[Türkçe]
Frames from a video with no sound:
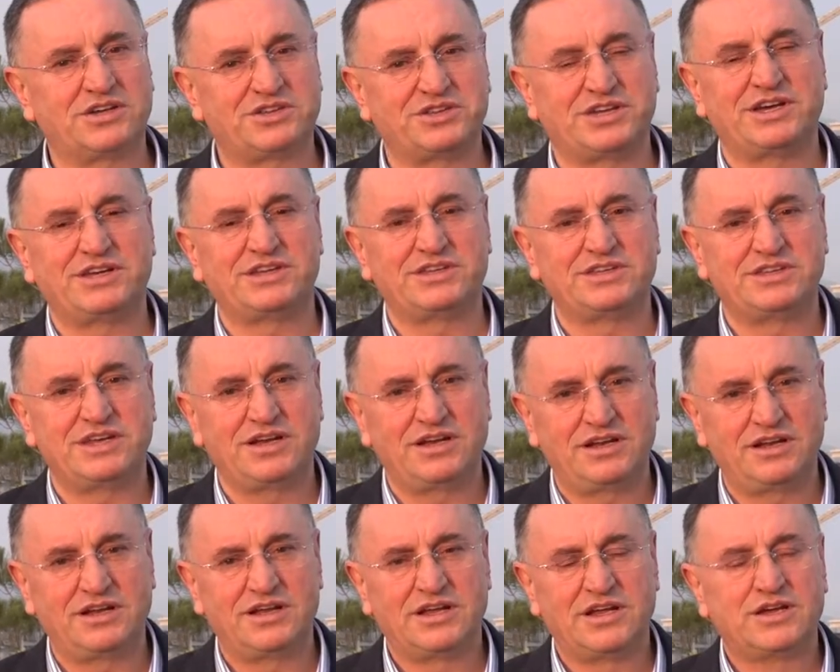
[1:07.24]
Hatay'ın
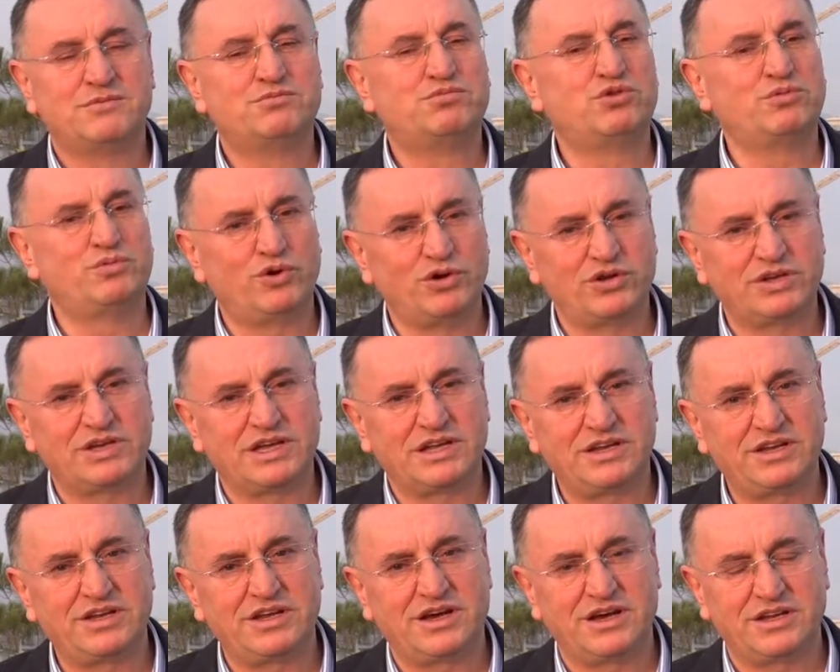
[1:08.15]
değil, bu
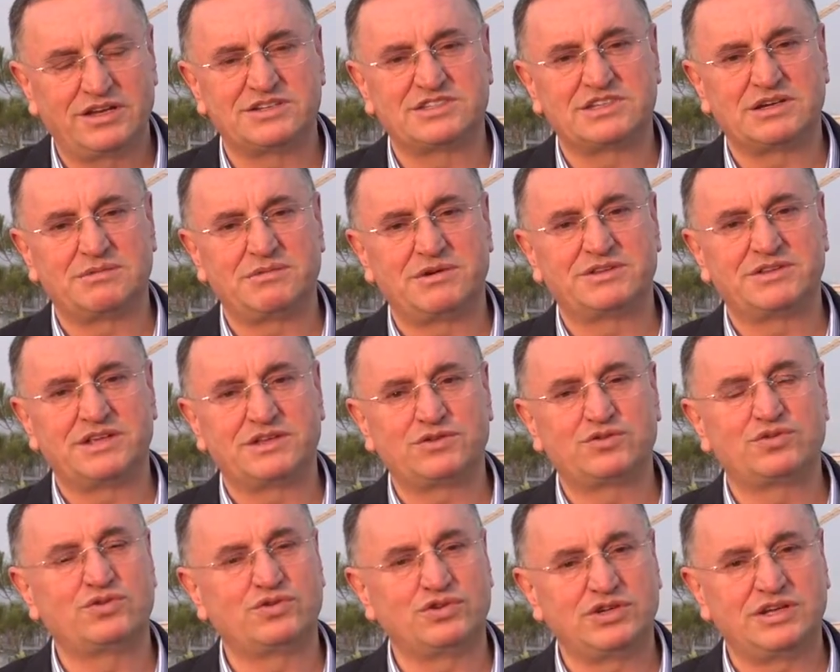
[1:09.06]
bölgenin aynı
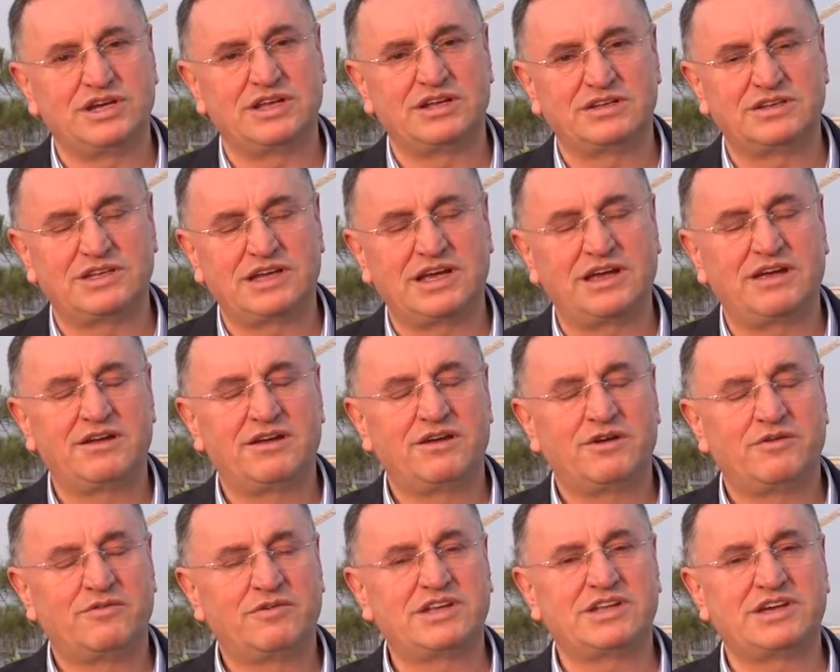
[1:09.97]
zamanda Türkiye'nin de
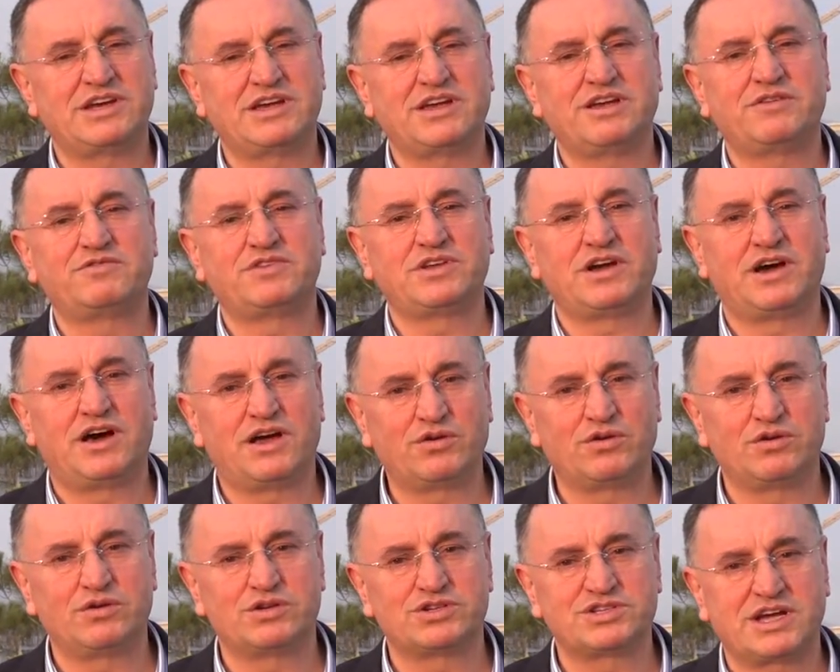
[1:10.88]
vedayı
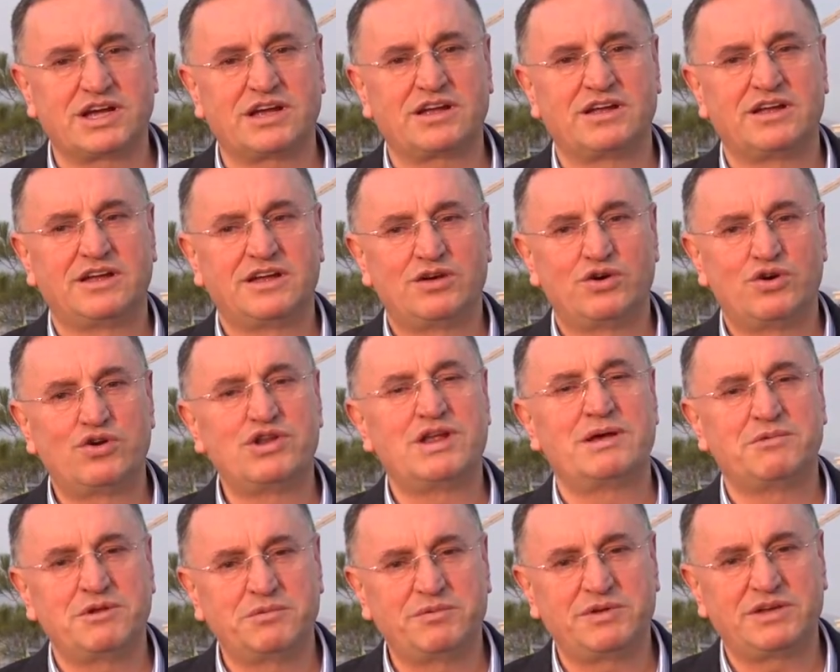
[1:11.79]
iftiharı olacak.
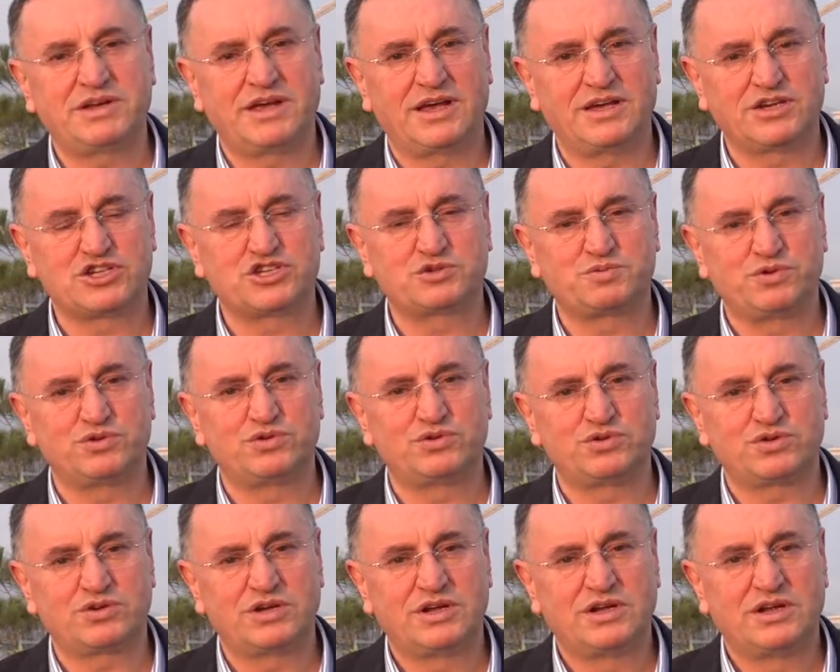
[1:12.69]
Önemli bir
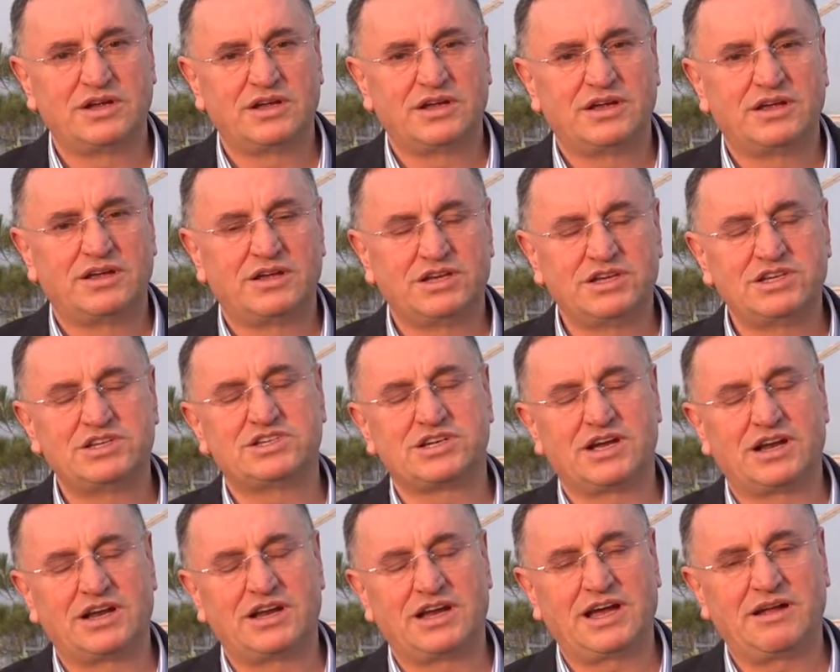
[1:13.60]
expodur.
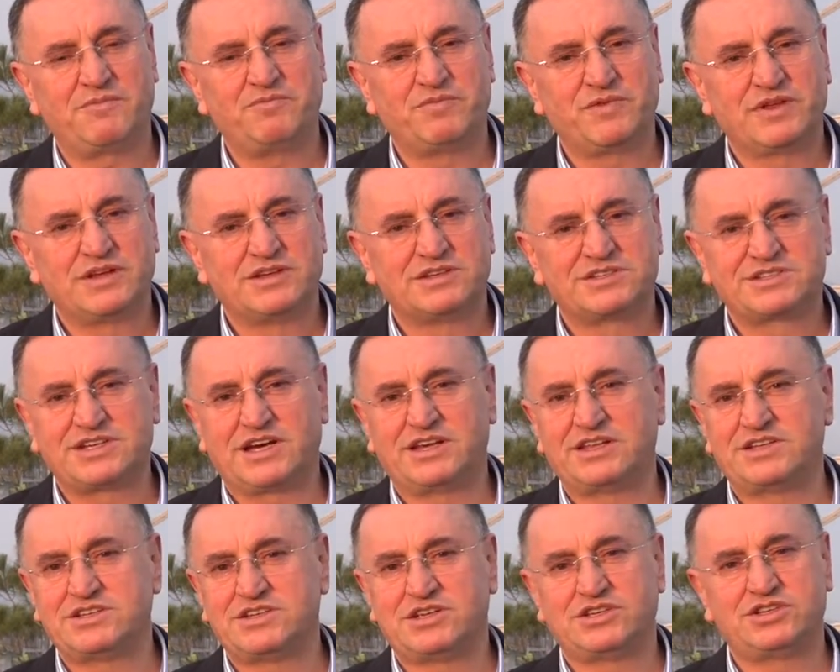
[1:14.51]
İnşallah
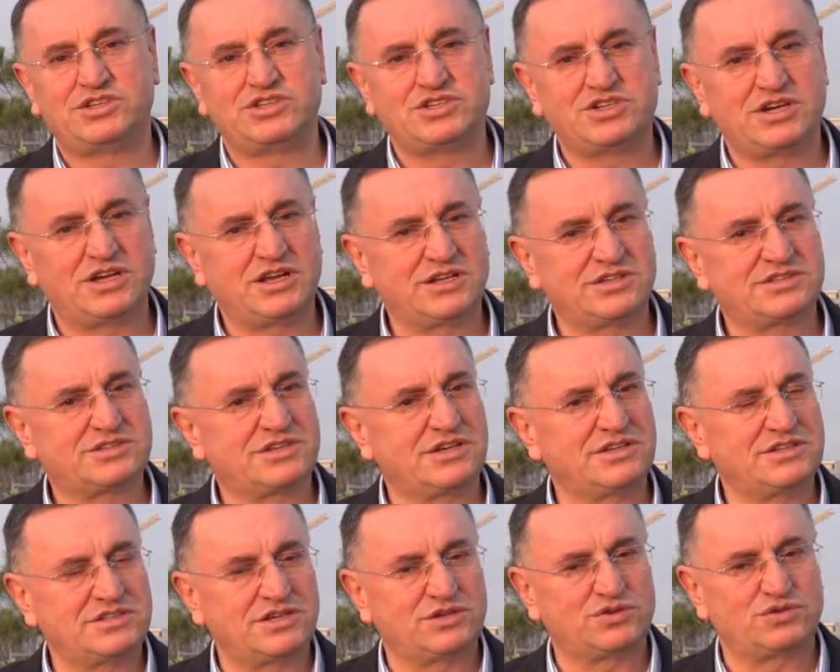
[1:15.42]
sadece ticaret,
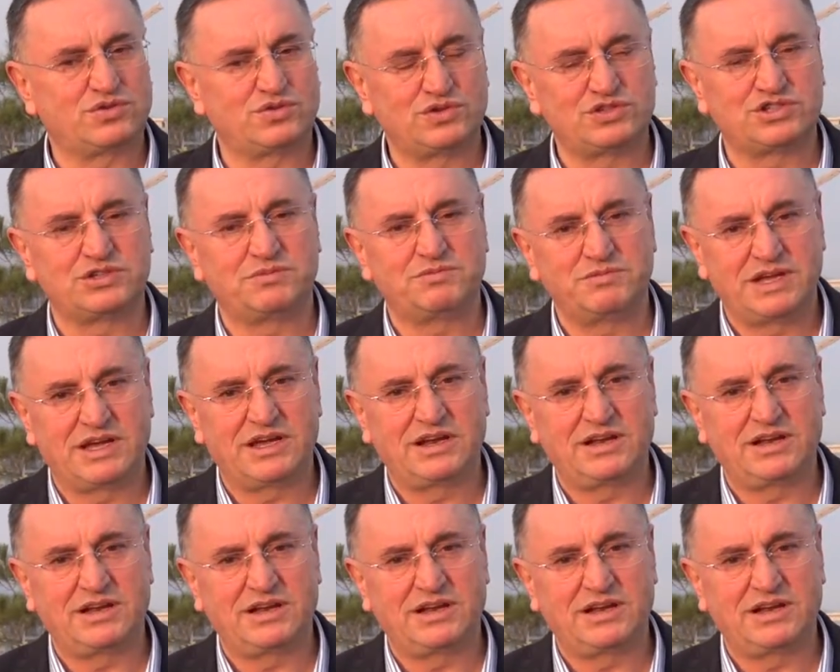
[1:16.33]
sadece turizm